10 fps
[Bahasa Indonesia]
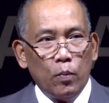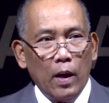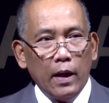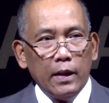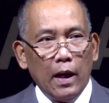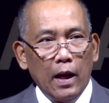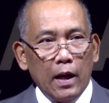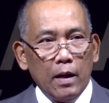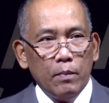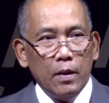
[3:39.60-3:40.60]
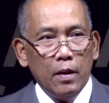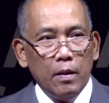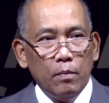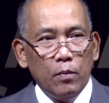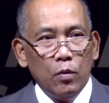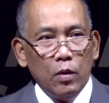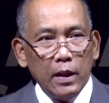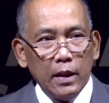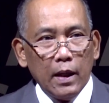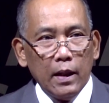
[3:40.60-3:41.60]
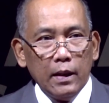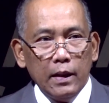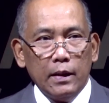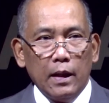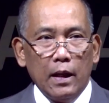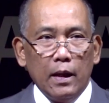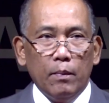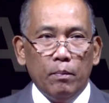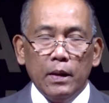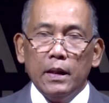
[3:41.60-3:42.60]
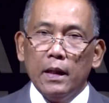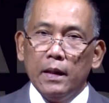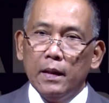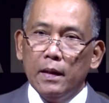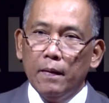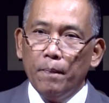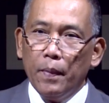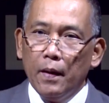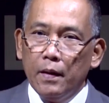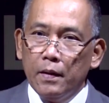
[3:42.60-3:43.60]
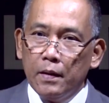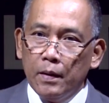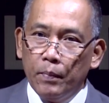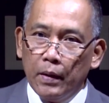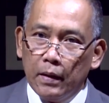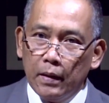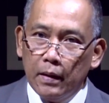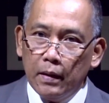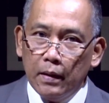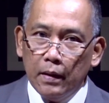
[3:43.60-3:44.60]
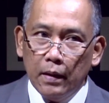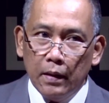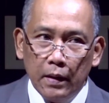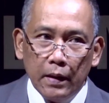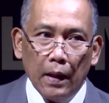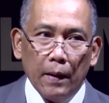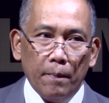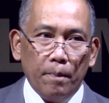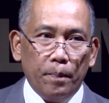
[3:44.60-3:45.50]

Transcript: Perubahan yang akan memulihkan kita menjadi seperti Dia.